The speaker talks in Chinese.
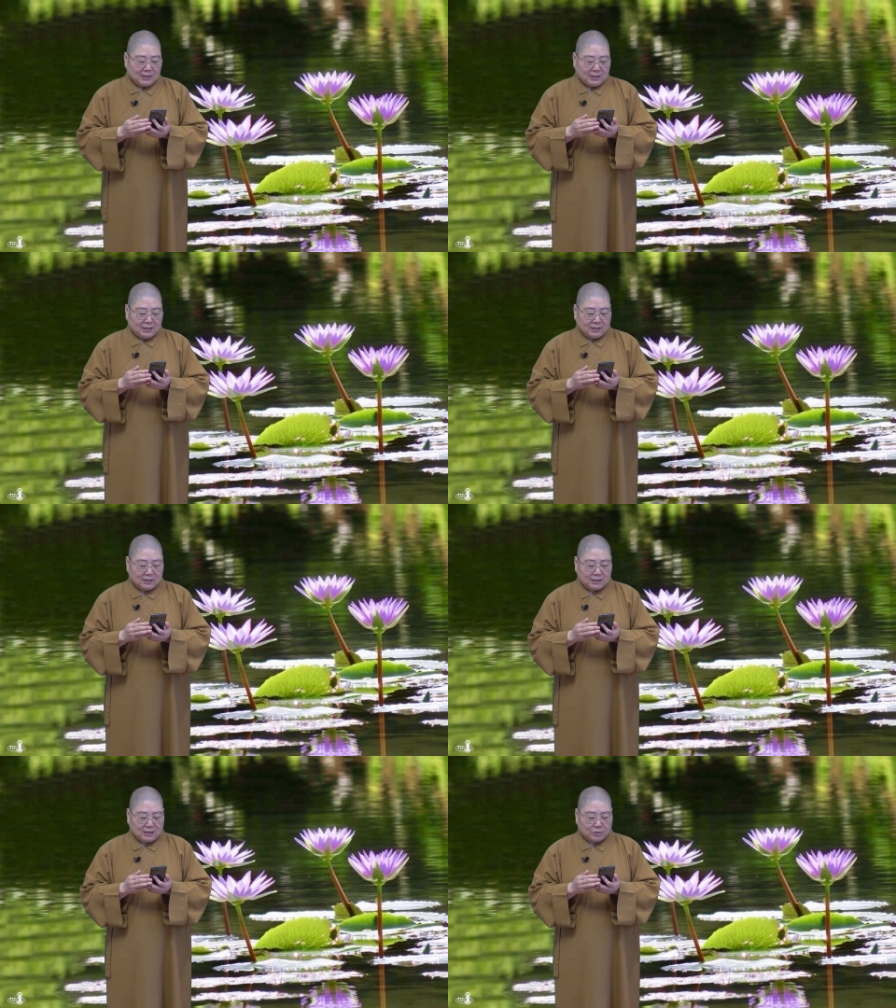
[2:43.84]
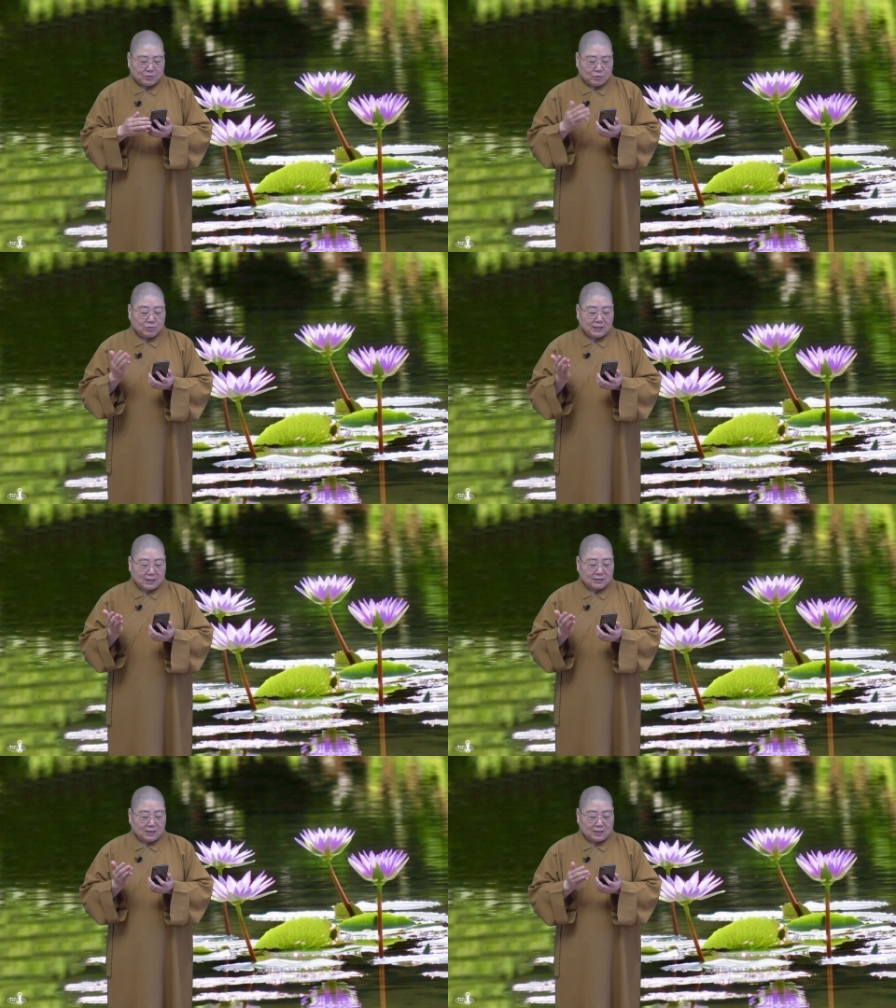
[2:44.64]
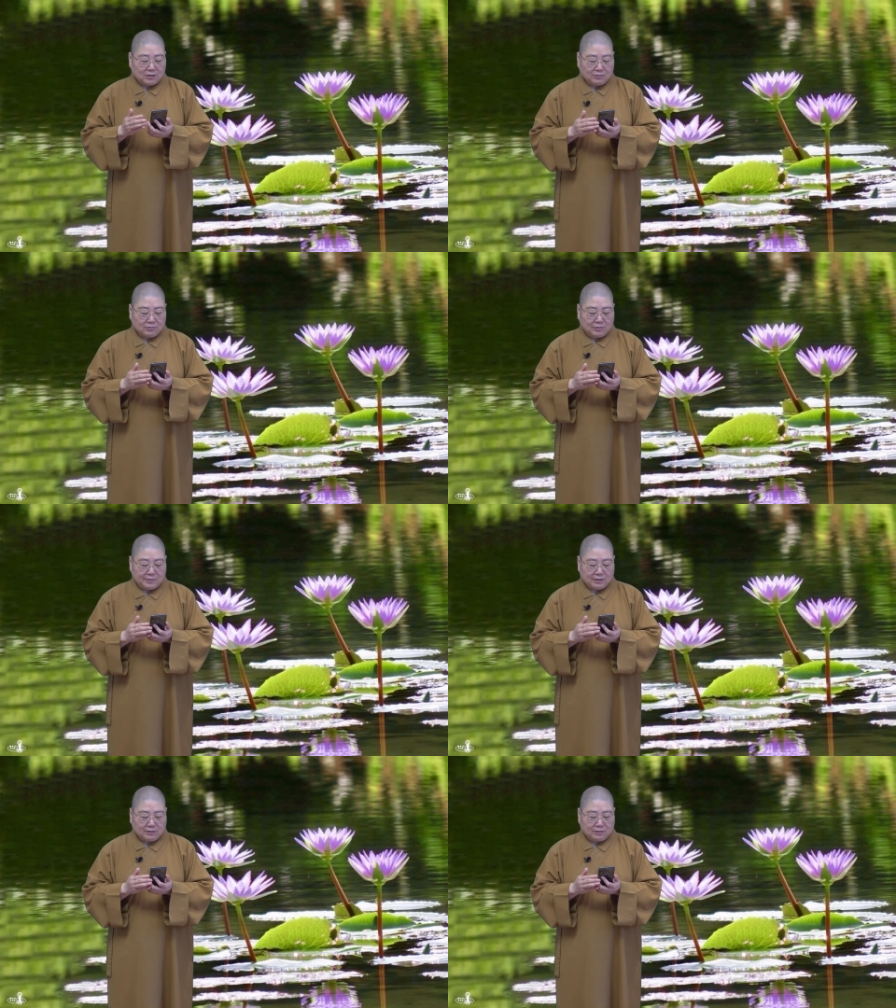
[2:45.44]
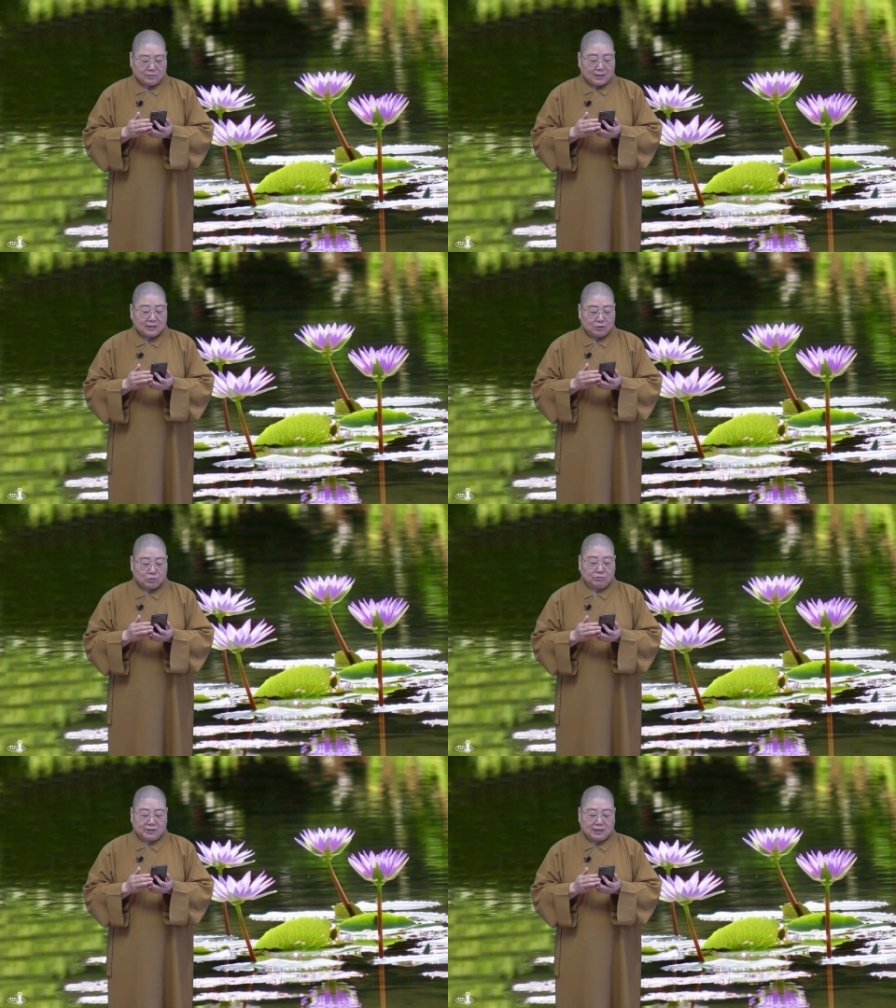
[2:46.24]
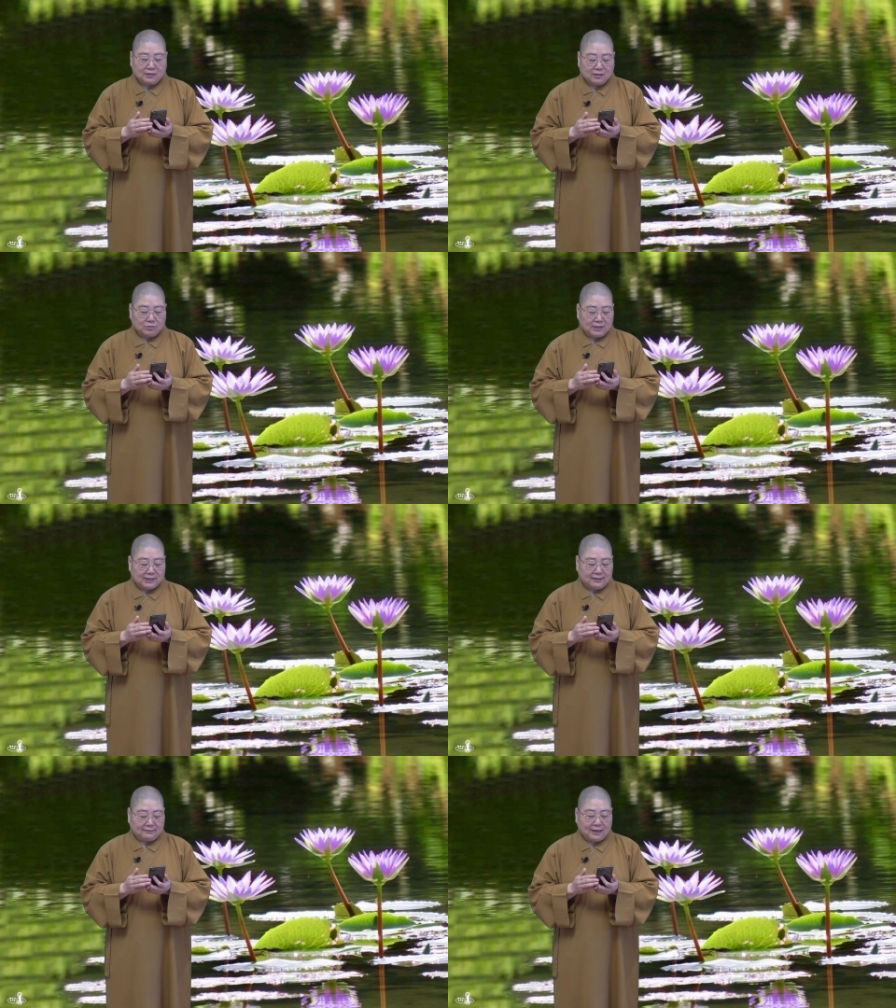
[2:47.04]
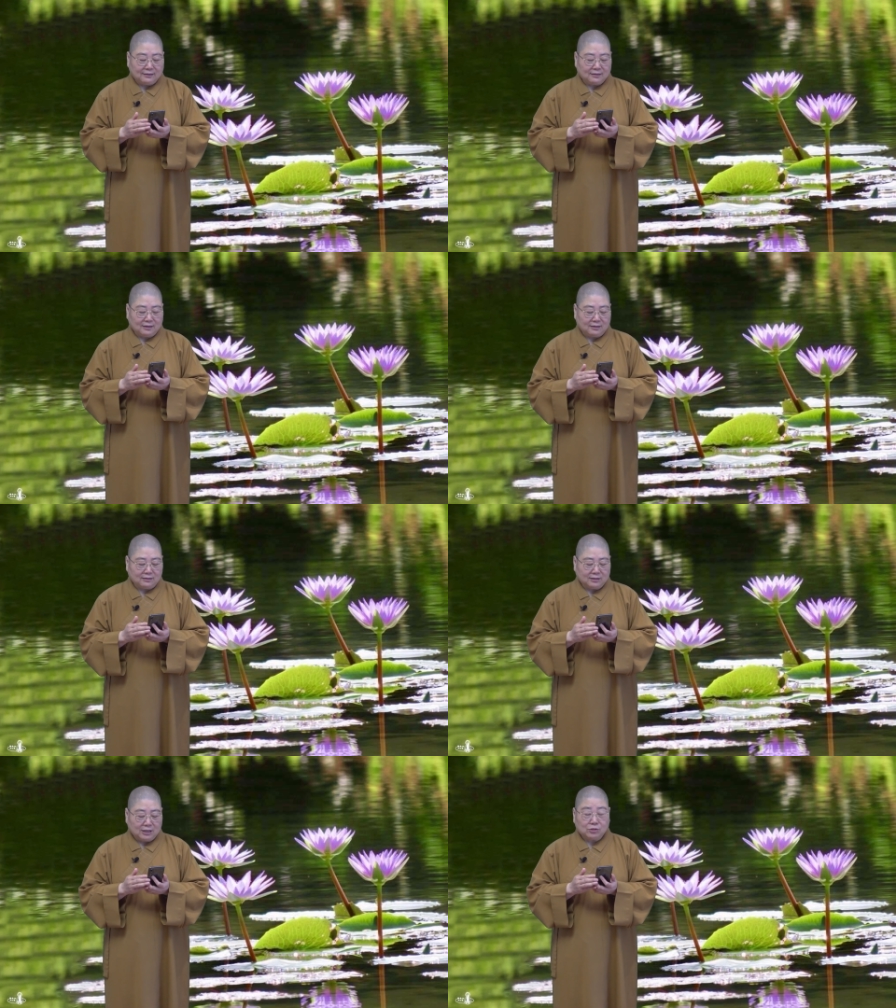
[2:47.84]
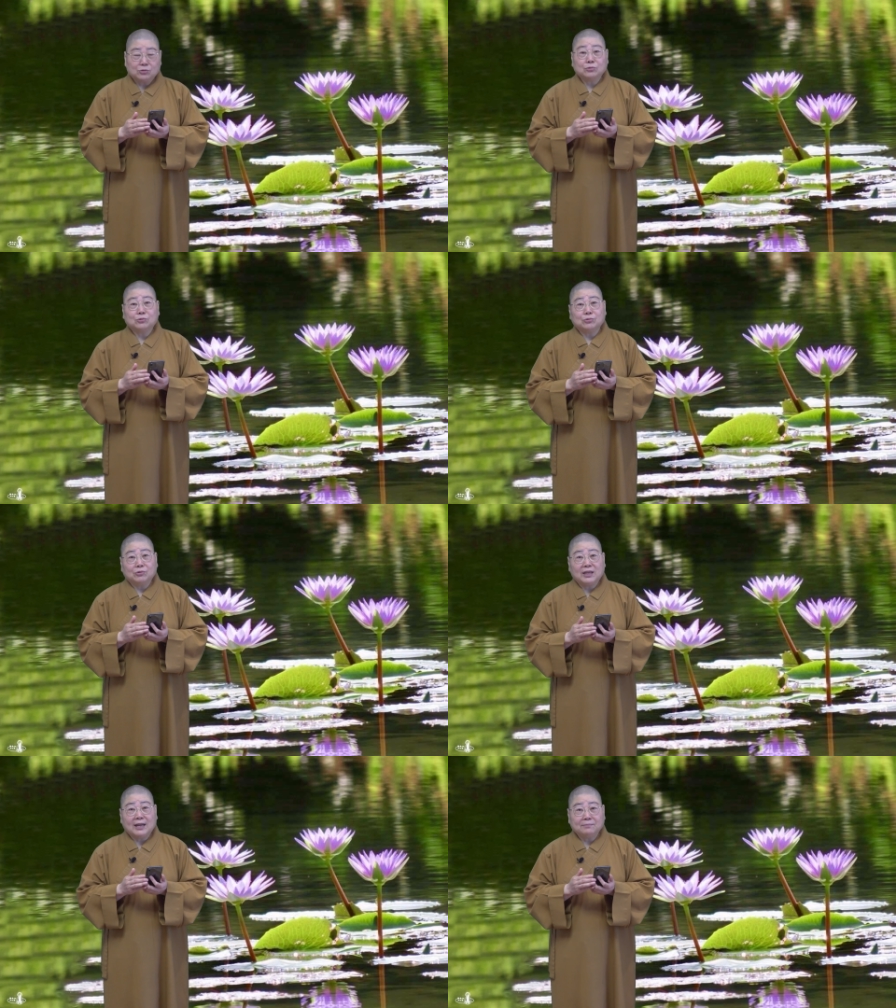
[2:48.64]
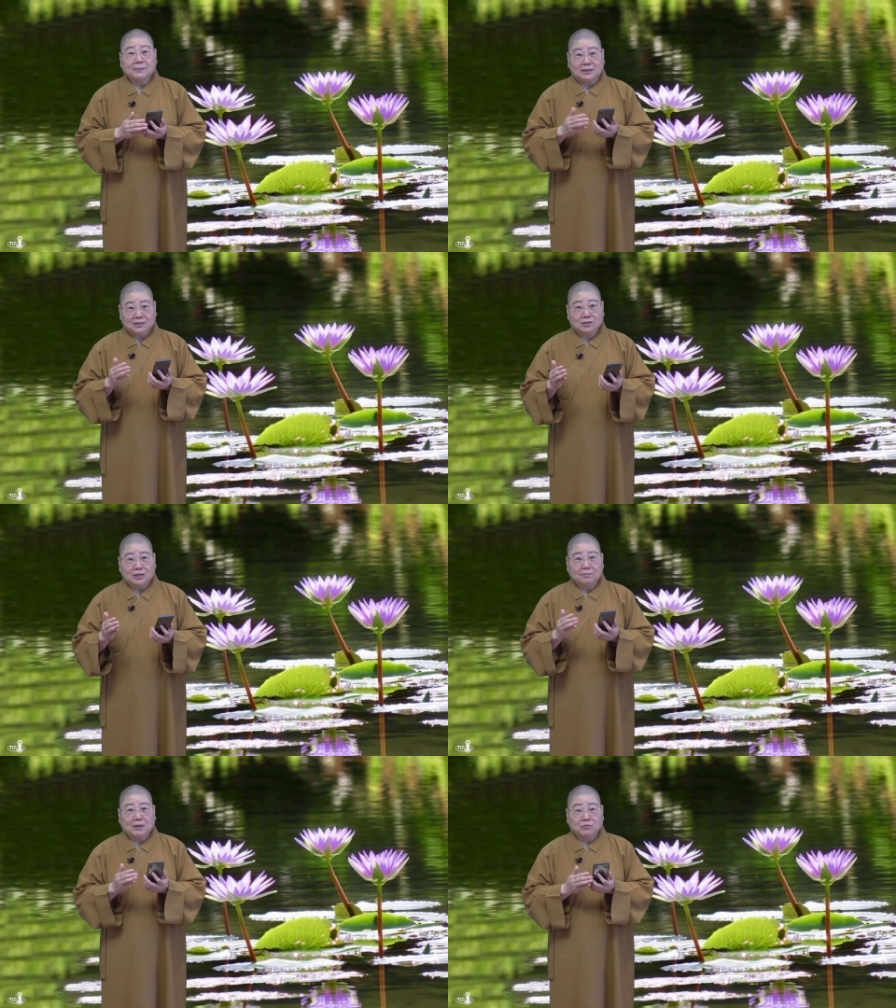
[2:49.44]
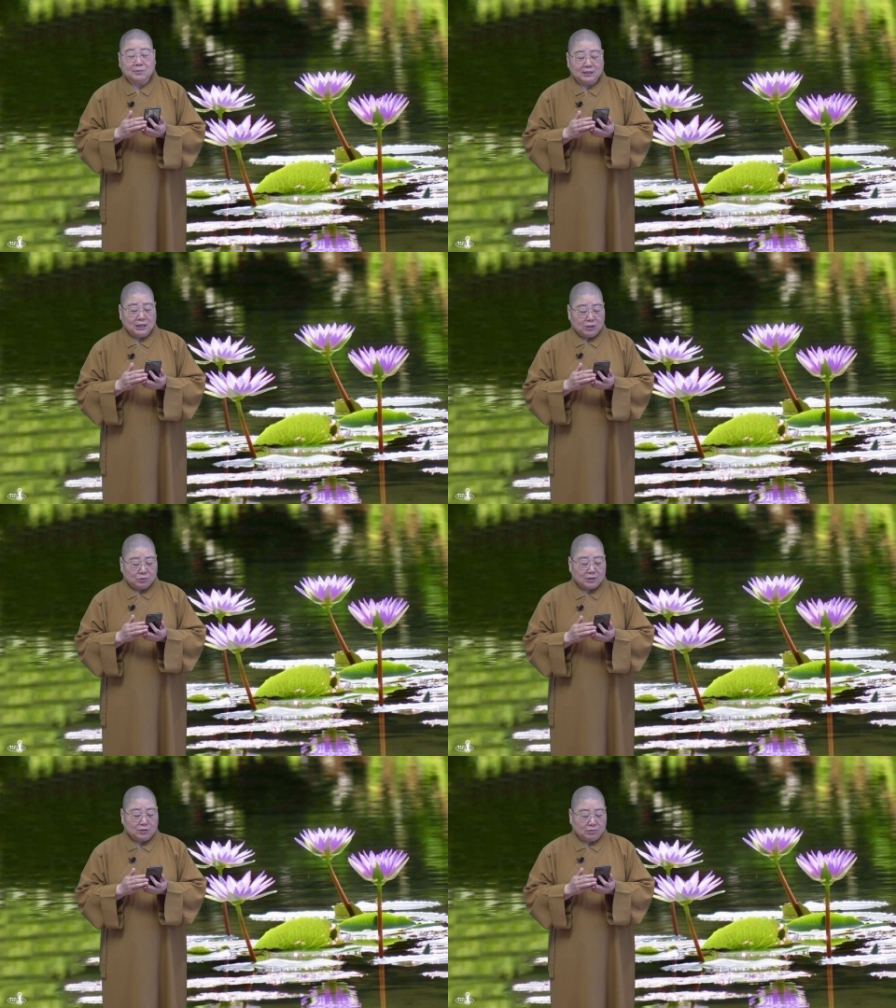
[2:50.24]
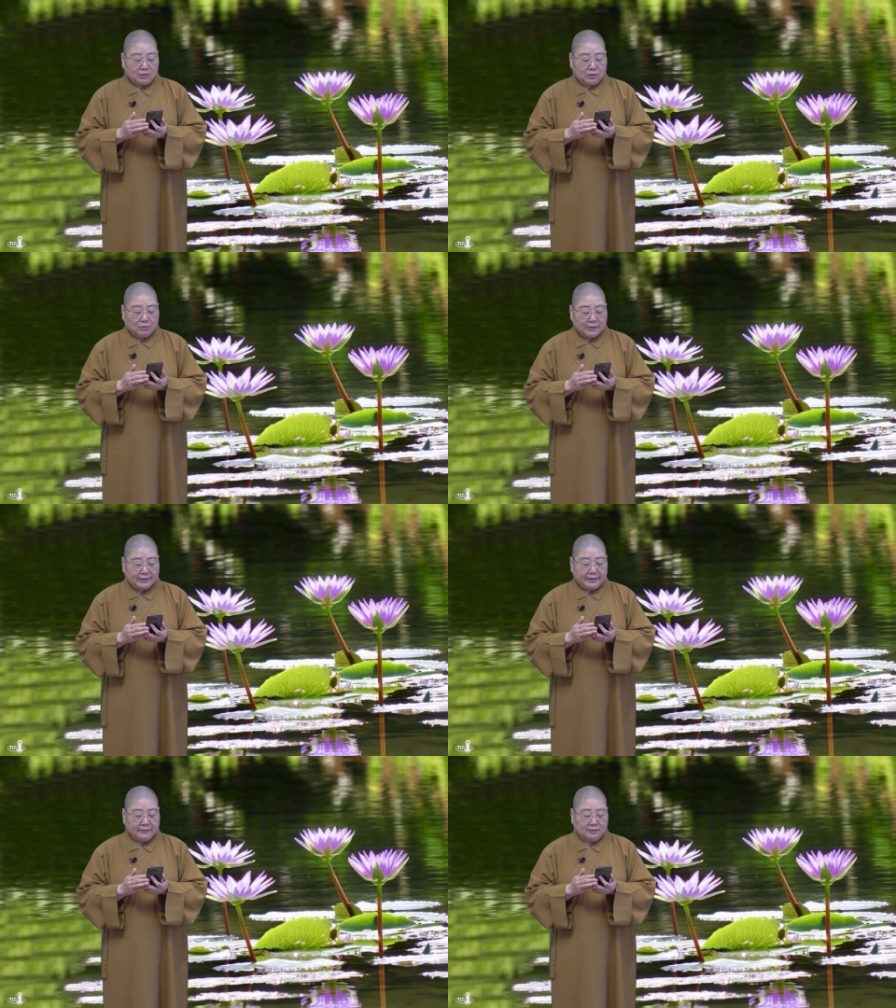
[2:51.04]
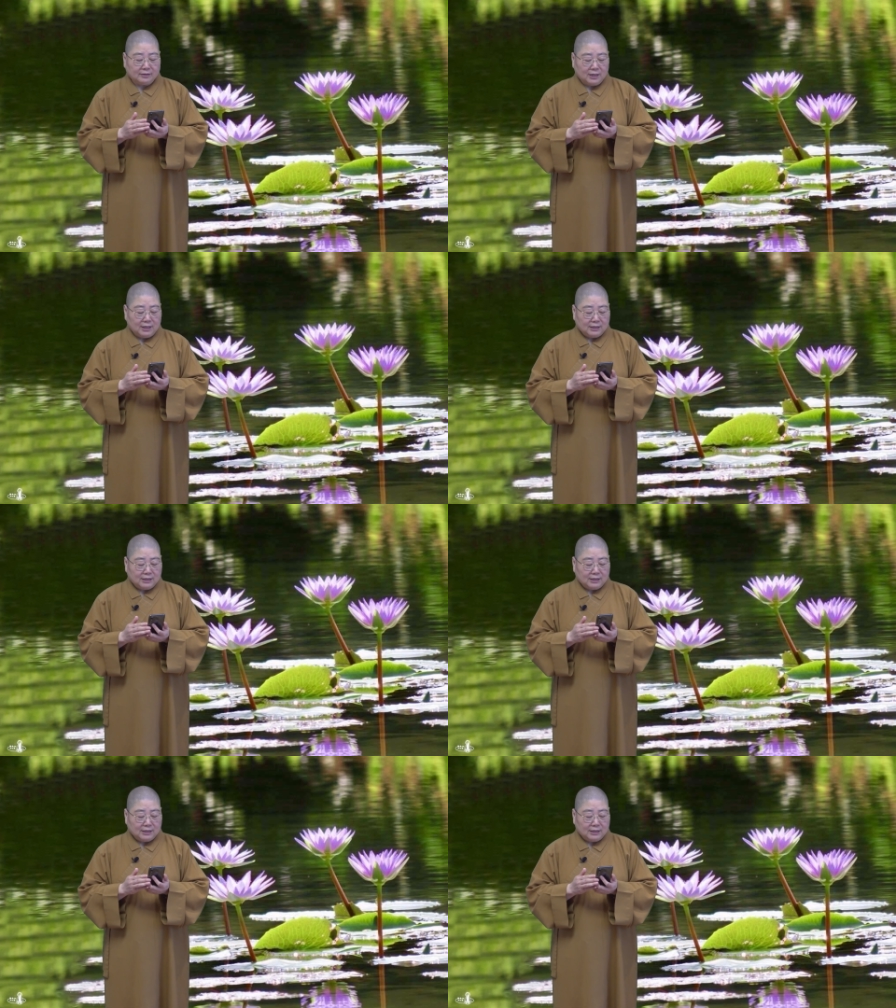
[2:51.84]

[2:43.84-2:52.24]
呃，他说通常当然我们华人土葬是最简单的啊，就入土为安嘛，这是一般我们传统的观念啊。